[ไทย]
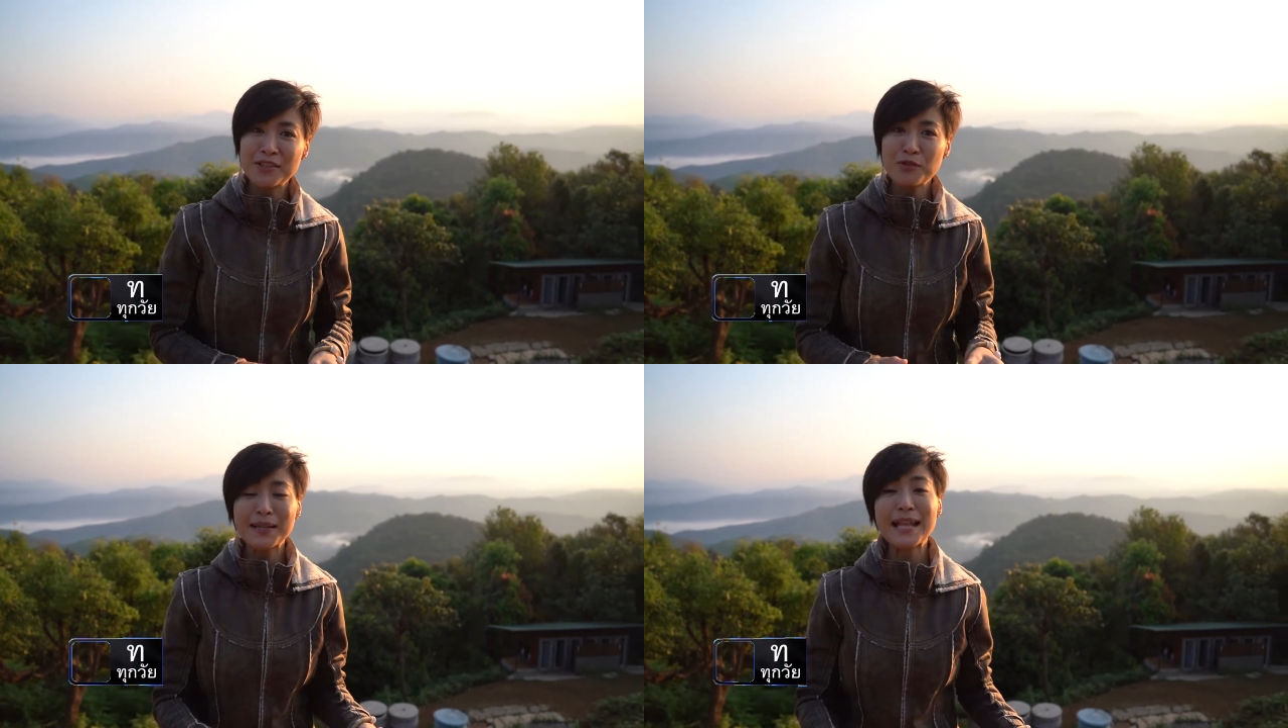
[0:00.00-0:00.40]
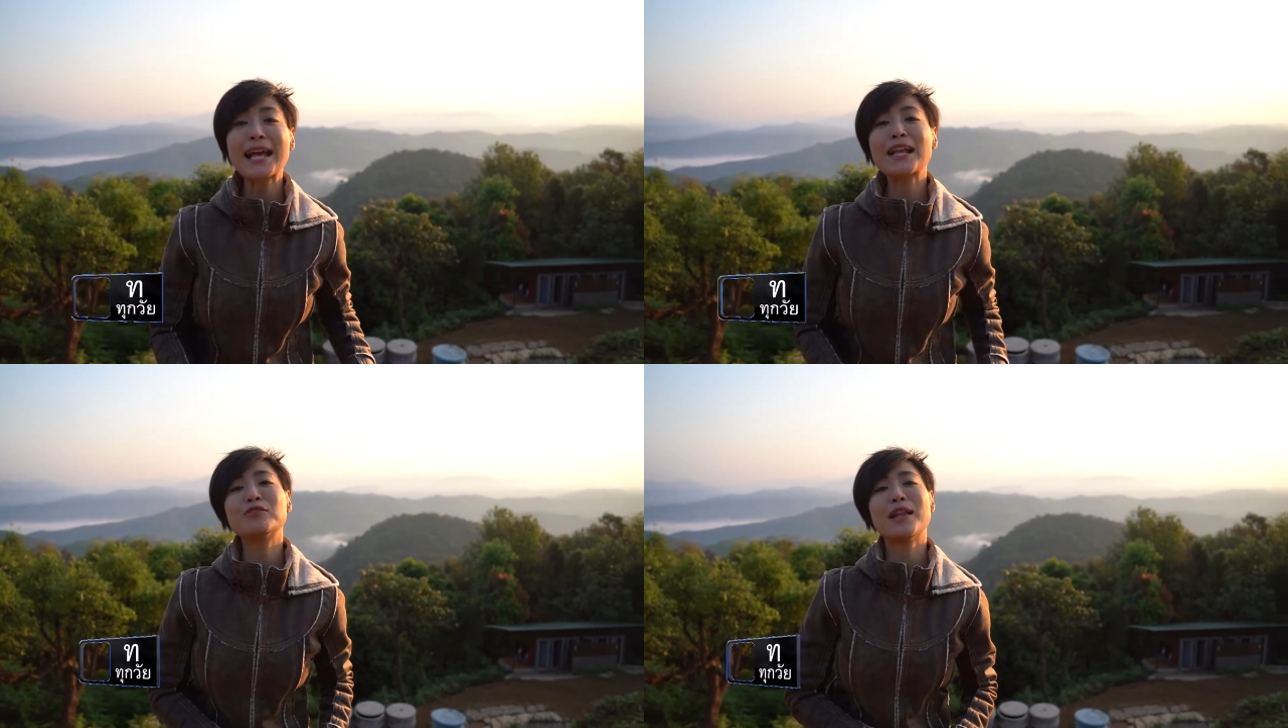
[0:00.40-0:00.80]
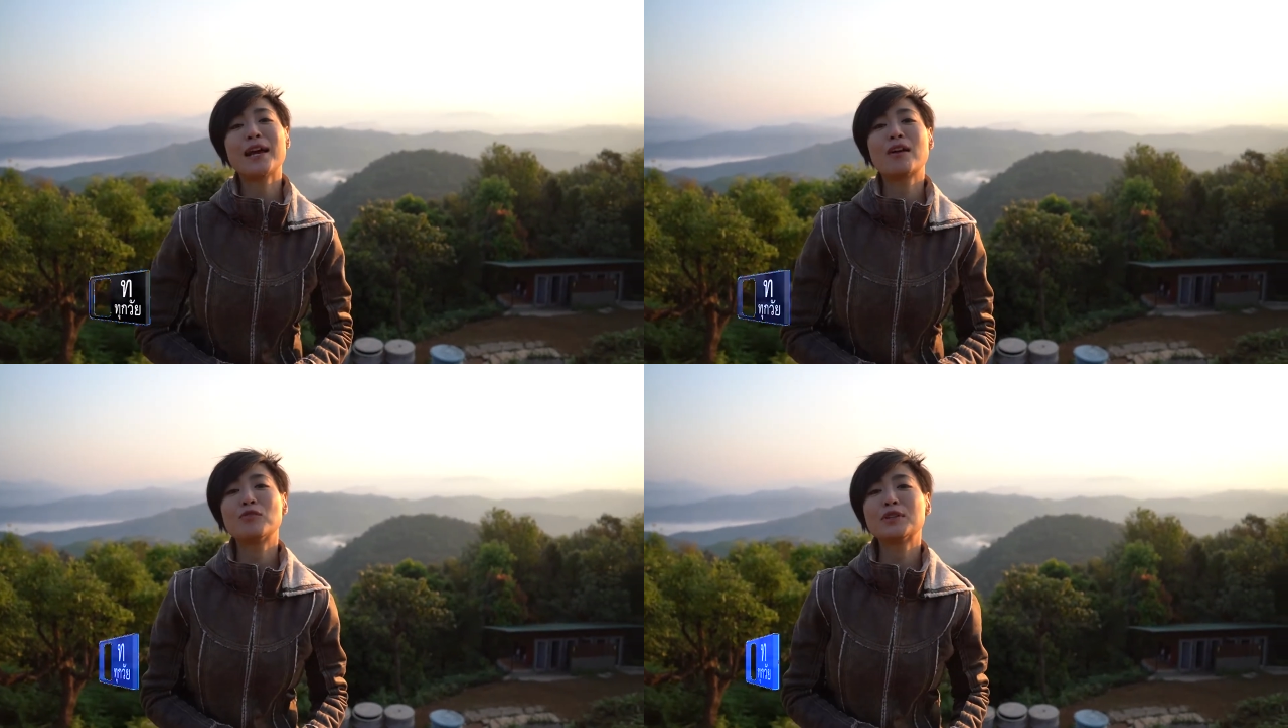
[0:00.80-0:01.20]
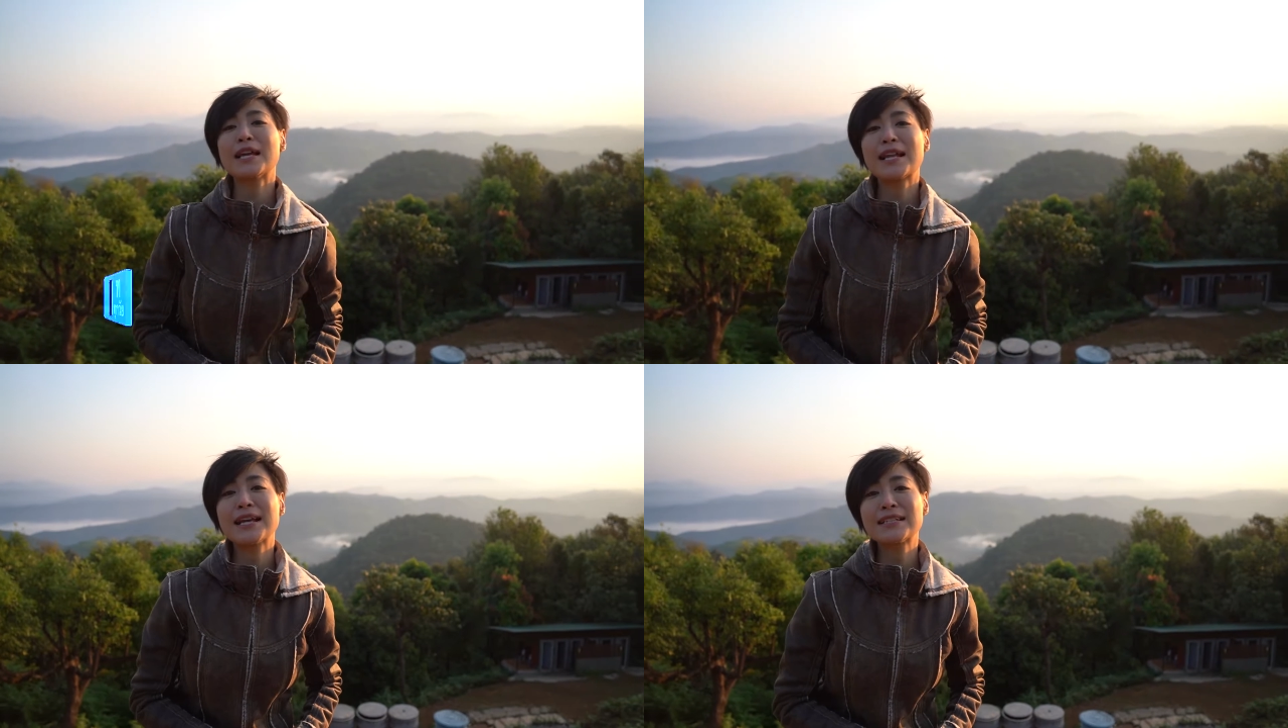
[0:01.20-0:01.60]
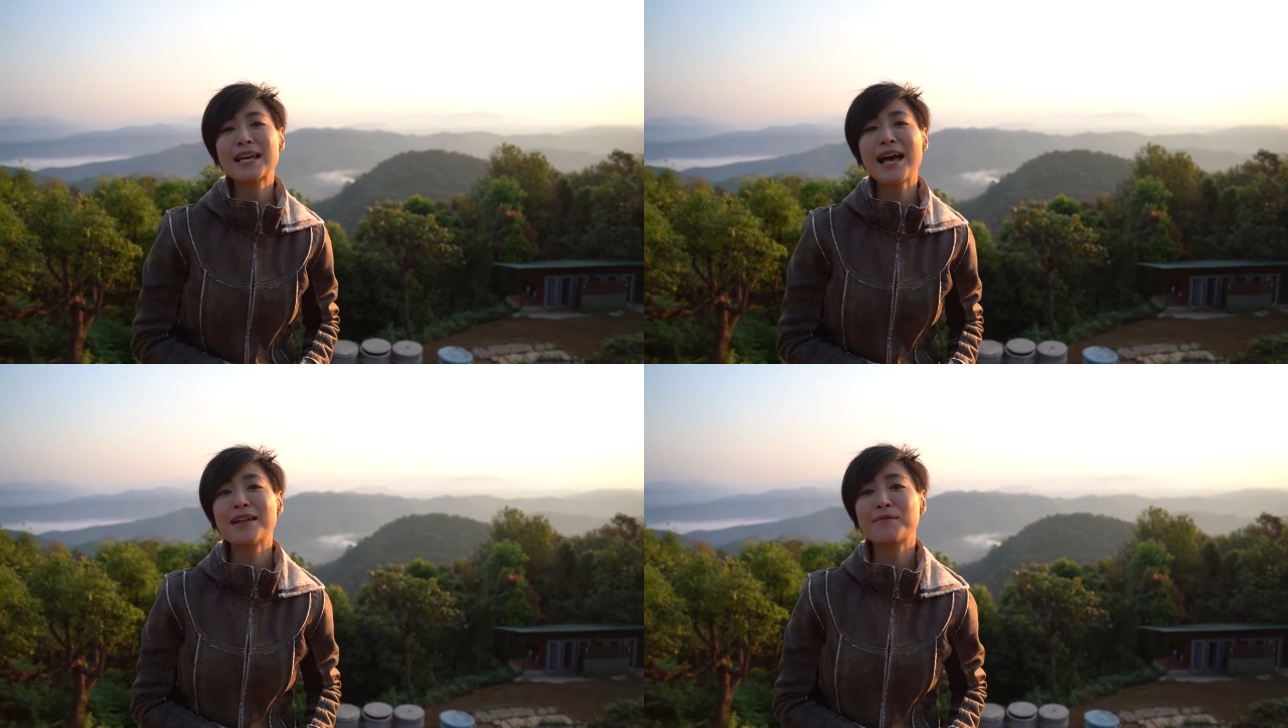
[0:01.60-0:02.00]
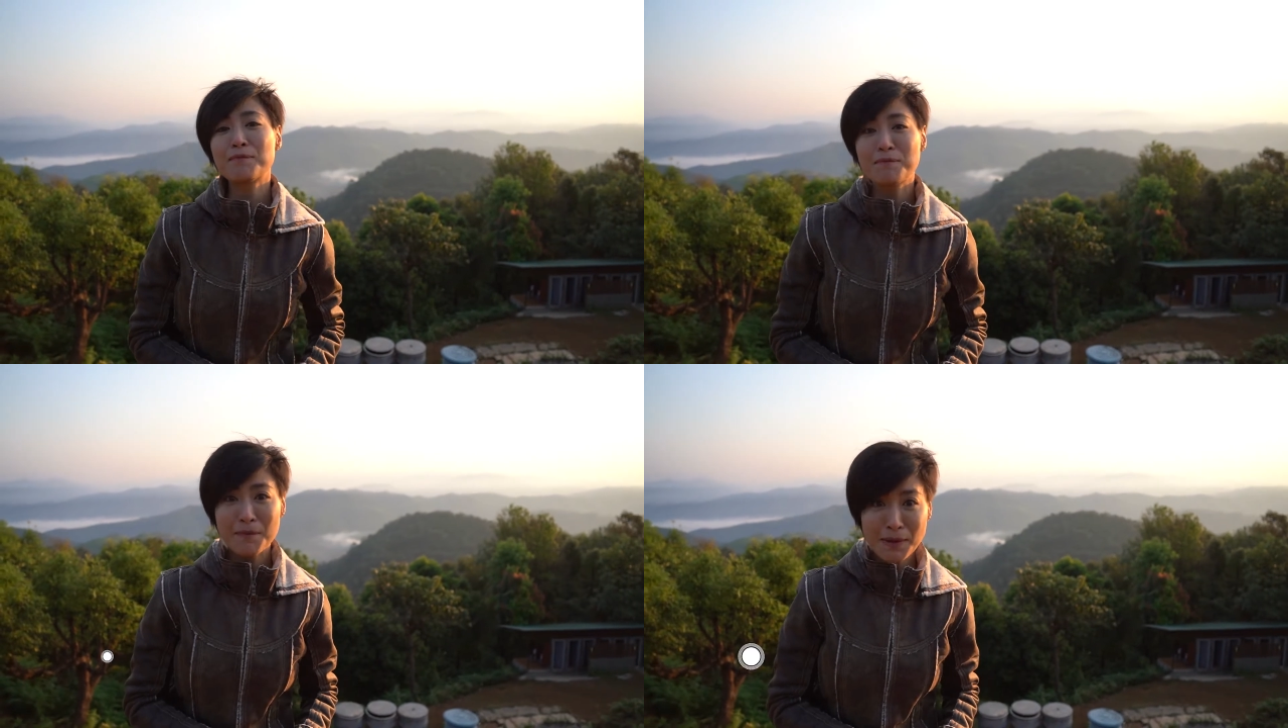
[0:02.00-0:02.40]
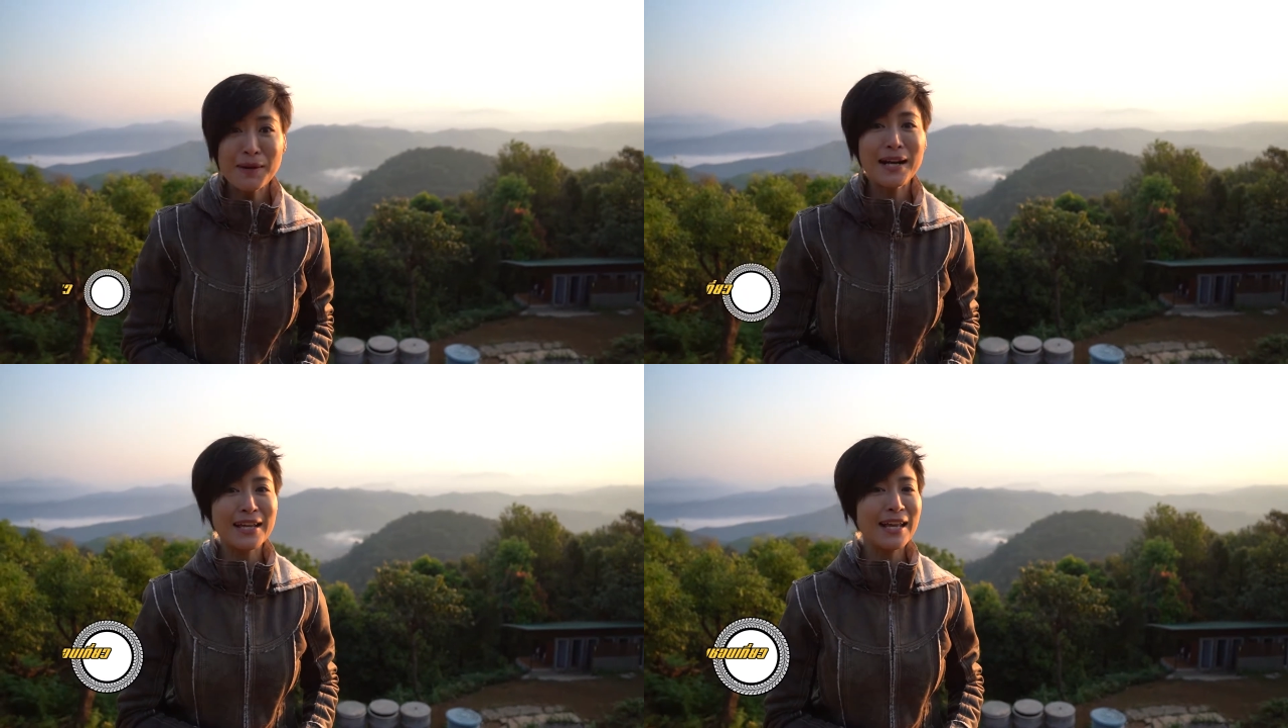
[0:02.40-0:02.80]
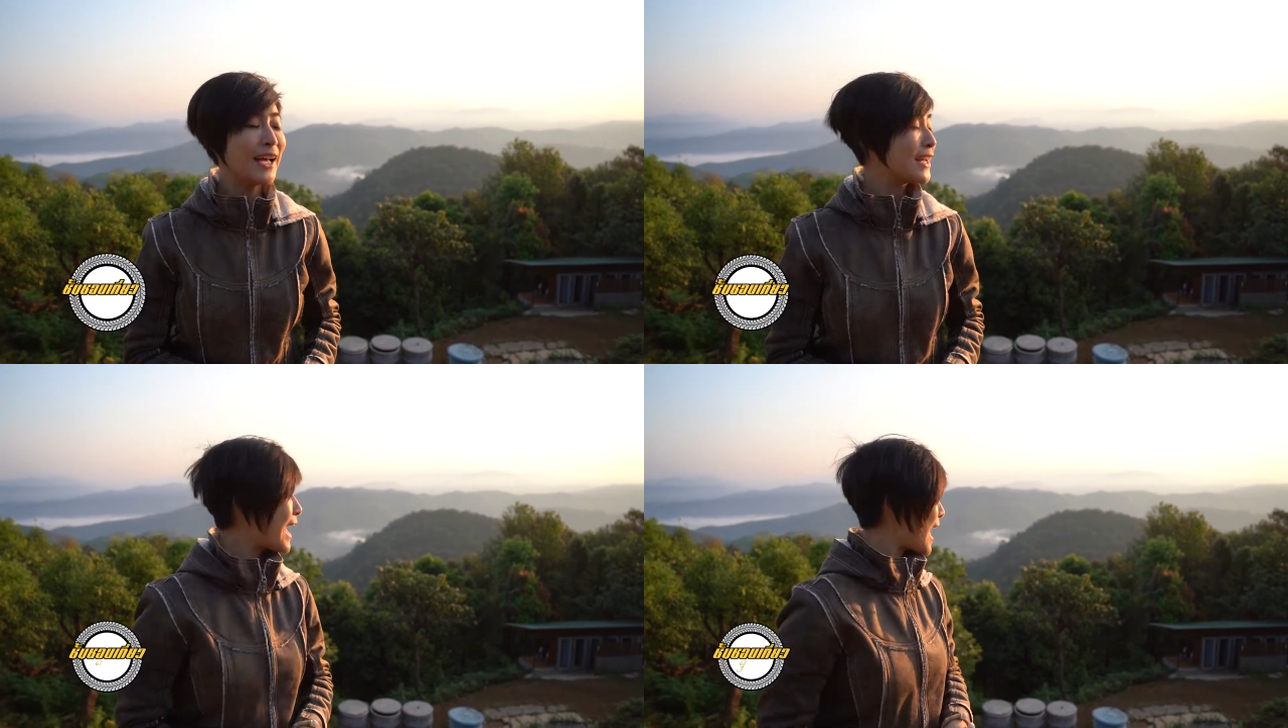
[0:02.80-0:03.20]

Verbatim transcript: อยู่ภายใต้การดูแลของอุทยานแห่งชาติแม่เมยนะ